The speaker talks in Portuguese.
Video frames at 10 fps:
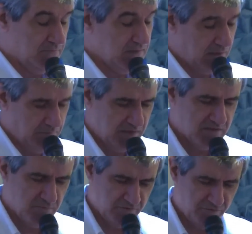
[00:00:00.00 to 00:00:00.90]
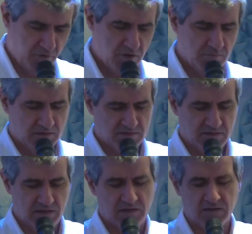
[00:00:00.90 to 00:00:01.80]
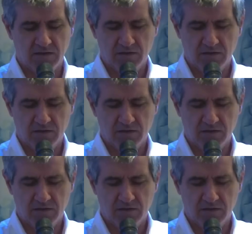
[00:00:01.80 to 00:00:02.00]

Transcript: Da mesma forma, se